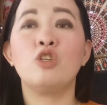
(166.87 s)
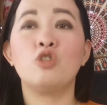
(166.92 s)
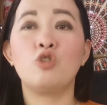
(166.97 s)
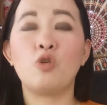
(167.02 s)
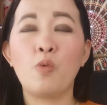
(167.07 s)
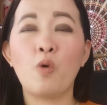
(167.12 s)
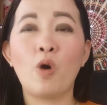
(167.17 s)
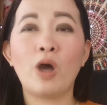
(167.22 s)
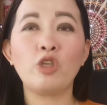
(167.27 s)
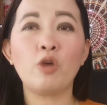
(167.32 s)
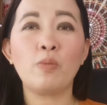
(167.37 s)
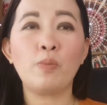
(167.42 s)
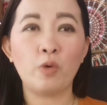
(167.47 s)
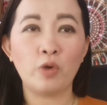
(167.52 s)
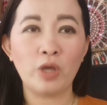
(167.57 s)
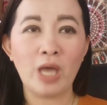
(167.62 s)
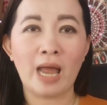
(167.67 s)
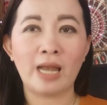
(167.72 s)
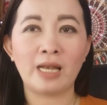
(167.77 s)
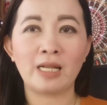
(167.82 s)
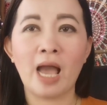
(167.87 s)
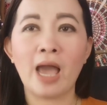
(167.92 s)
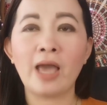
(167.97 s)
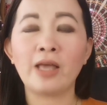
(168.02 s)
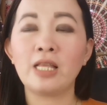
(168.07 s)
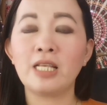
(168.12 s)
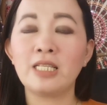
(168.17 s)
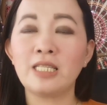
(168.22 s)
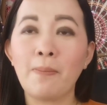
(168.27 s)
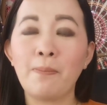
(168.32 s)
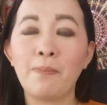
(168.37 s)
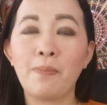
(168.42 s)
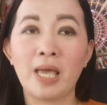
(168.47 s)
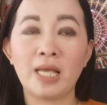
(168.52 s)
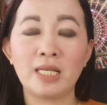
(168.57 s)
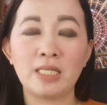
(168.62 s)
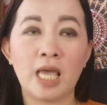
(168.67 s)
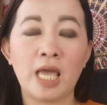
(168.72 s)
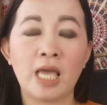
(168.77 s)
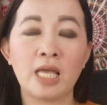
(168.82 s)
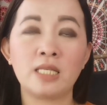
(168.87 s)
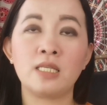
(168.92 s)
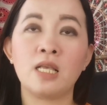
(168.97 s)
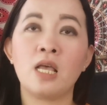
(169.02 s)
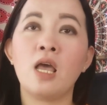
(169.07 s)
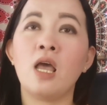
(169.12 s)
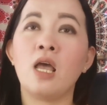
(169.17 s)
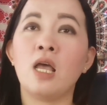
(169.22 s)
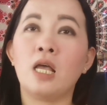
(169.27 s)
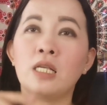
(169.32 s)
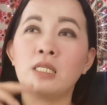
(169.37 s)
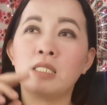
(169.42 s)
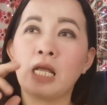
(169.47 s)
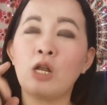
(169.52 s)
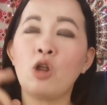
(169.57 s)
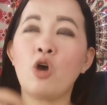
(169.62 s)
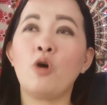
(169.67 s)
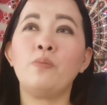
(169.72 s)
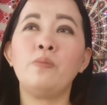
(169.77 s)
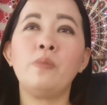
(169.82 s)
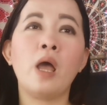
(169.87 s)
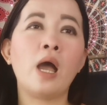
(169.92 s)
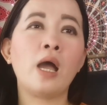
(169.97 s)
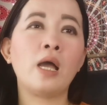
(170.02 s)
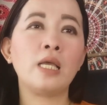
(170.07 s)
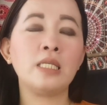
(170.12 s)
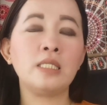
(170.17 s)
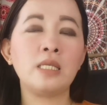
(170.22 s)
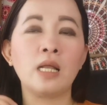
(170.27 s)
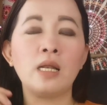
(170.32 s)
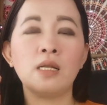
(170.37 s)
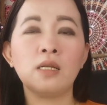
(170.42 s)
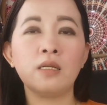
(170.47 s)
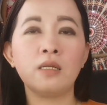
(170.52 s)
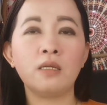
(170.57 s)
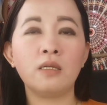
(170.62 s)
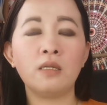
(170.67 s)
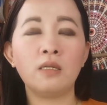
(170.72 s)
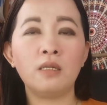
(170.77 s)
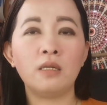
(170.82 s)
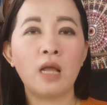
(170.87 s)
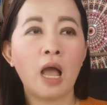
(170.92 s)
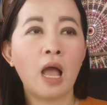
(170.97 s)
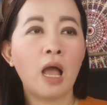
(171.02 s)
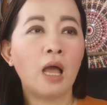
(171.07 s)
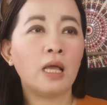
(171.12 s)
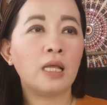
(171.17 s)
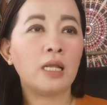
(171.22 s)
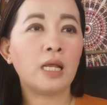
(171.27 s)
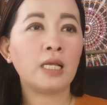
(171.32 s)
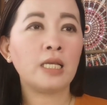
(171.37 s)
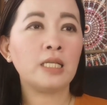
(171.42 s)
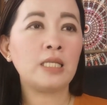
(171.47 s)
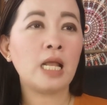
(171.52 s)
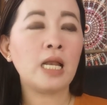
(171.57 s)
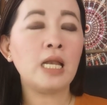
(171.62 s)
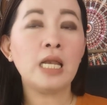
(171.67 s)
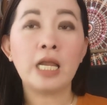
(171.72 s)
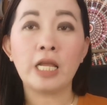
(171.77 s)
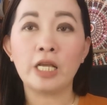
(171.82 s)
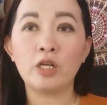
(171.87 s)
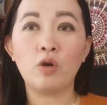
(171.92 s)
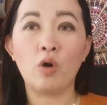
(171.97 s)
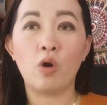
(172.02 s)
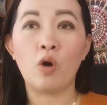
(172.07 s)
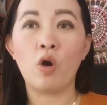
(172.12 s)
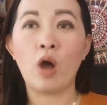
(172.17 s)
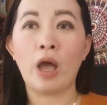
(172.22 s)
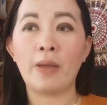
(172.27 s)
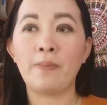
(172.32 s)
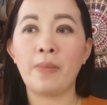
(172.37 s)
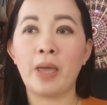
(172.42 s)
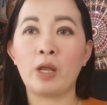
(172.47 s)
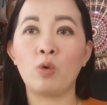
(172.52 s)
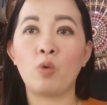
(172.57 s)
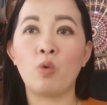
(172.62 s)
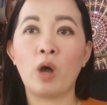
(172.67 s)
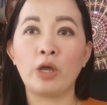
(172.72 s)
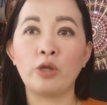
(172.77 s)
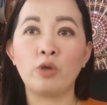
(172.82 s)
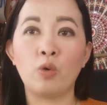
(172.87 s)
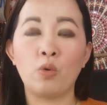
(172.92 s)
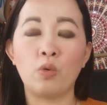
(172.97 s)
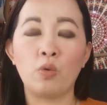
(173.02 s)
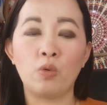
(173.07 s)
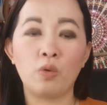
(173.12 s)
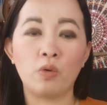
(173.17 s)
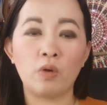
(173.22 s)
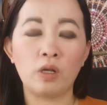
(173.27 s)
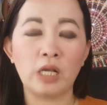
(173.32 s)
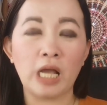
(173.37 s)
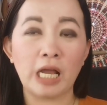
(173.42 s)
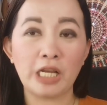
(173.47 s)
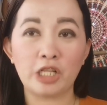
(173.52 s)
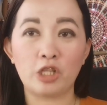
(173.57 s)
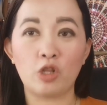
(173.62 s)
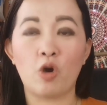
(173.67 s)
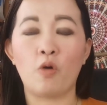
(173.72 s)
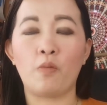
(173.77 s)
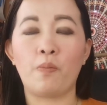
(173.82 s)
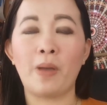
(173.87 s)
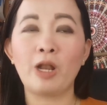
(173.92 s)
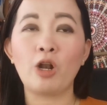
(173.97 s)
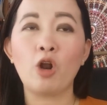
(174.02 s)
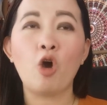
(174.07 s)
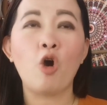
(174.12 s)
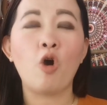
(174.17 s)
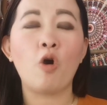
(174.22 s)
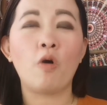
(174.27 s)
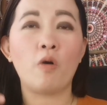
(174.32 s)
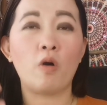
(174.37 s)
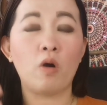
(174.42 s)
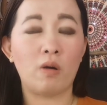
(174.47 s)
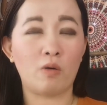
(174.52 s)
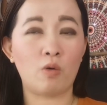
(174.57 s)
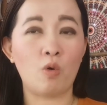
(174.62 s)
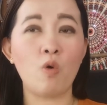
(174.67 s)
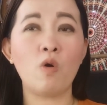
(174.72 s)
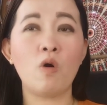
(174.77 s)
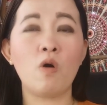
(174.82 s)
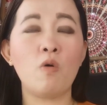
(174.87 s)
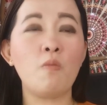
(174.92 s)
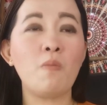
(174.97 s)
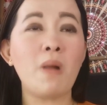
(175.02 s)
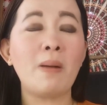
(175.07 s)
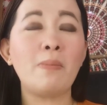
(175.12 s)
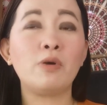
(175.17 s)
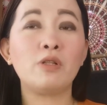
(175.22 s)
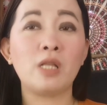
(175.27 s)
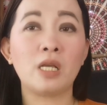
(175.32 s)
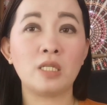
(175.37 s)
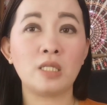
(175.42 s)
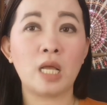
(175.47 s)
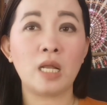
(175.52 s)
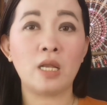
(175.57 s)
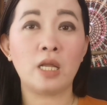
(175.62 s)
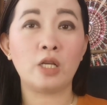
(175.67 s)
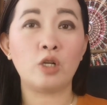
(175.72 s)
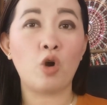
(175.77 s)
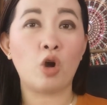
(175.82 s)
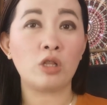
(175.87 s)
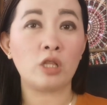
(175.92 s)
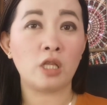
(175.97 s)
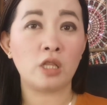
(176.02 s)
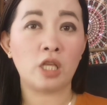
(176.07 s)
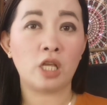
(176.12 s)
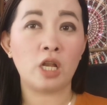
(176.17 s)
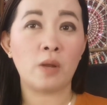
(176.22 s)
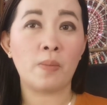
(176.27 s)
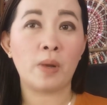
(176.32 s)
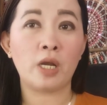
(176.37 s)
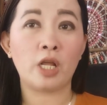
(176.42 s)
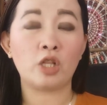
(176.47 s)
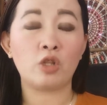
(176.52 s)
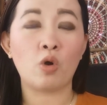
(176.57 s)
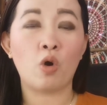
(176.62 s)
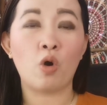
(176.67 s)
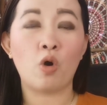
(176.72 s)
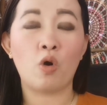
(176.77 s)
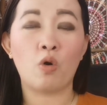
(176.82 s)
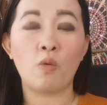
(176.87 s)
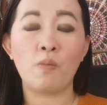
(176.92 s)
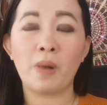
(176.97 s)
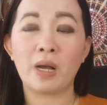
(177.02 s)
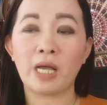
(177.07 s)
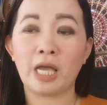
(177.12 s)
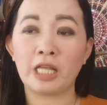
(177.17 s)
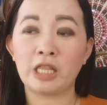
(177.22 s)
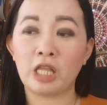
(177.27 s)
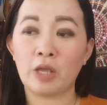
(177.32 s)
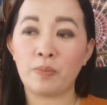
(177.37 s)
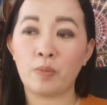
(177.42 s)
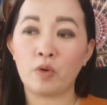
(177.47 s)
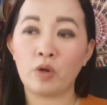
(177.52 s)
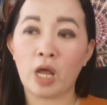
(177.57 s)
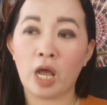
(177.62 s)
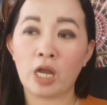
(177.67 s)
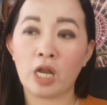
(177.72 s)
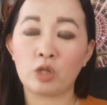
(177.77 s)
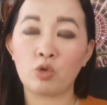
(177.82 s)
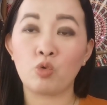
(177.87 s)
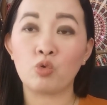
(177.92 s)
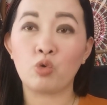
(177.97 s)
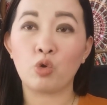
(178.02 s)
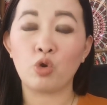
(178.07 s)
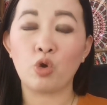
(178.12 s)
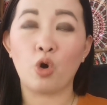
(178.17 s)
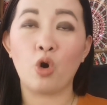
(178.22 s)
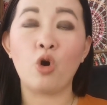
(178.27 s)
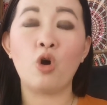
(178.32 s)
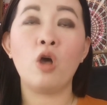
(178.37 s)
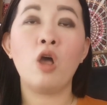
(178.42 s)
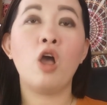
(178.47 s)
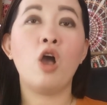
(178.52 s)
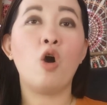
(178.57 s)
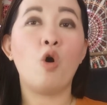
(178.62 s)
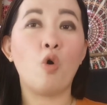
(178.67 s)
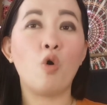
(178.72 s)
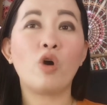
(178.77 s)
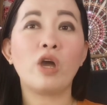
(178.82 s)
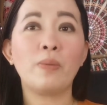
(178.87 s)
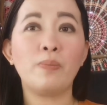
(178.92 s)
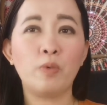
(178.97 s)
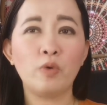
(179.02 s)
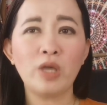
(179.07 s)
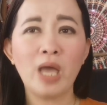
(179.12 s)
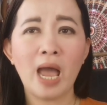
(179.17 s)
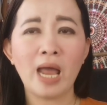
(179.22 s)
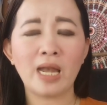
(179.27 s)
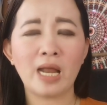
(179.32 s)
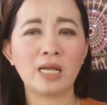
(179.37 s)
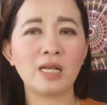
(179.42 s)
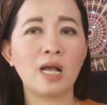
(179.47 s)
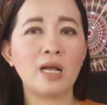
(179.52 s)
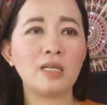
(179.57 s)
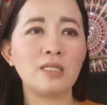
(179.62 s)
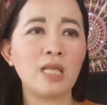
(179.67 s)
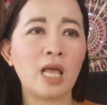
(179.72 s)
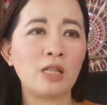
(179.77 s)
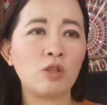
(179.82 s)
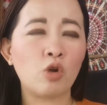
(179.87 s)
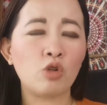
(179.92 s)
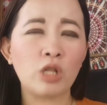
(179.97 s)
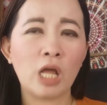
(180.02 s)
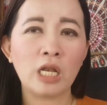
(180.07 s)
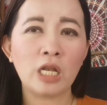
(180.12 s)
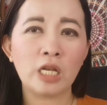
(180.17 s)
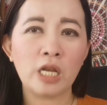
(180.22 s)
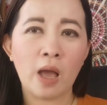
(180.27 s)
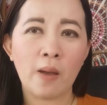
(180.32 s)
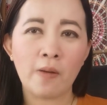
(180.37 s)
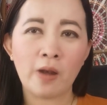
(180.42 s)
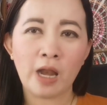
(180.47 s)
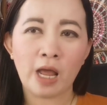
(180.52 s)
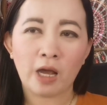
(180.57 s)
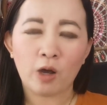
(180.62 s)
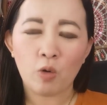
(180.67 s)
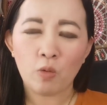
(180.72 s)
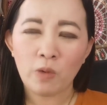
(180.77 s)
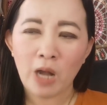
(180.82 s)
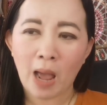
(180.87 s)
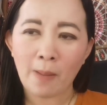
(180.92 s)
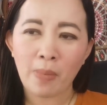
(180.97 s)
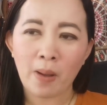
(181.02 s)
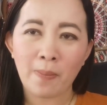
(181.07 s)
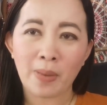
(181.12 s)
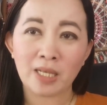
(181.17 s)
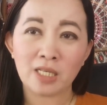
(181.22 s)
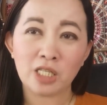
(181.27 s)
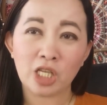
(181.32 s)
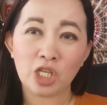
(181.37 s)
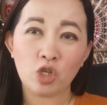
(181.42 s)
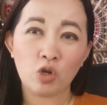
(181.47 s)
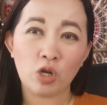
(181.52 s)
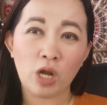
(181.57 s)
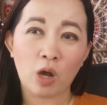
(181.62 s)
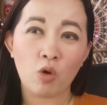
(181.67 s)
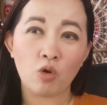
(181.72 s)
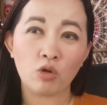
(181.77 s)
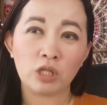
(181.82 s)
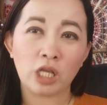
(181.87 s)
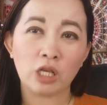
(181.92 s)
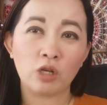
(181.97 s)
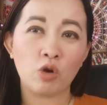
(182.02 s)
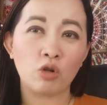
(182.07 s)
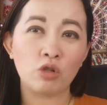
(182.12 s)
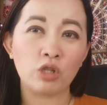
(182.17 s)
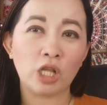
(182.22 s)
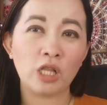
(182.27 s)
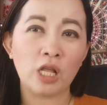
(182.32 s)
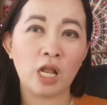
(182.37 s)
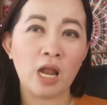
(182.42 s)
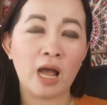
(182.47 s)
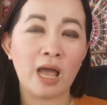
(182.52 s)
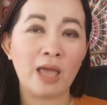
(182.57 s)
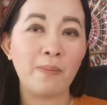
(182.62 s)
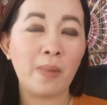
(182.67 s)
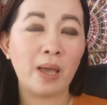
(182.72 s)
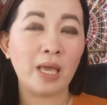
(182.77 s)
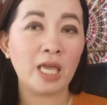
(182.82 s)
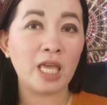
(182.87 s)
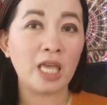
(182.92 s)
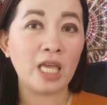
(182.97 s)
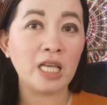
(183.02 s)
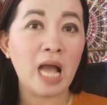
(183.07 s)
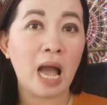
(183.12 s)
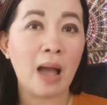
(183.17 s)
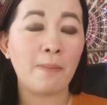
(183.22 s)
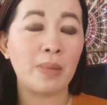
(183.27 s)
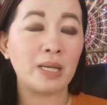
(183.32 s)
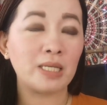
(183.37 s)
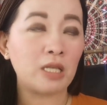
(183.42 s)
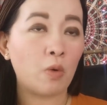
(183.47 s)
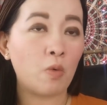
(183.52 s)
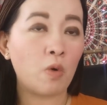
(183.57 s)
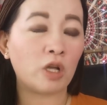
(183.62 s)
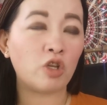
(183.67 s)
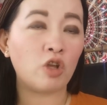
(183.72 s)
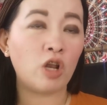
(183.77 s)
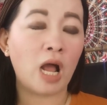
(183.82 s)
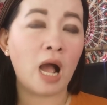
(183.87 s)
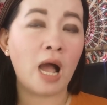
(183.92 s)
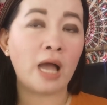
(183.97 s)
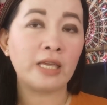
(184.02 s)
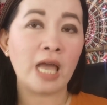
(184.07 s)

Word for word: Subukan nyo po yan. Kahit isang beses, sa loob ng isang ng isang linggo ay meron kayong ganito. Pero kung umabot na isang linggo at hindi naman ito, kumbagay tipo na natutuyo, okay po yan hanggang sa totally na kung napapansin nyo na konting-konti na lang ay maiiga, basta wag nyo lang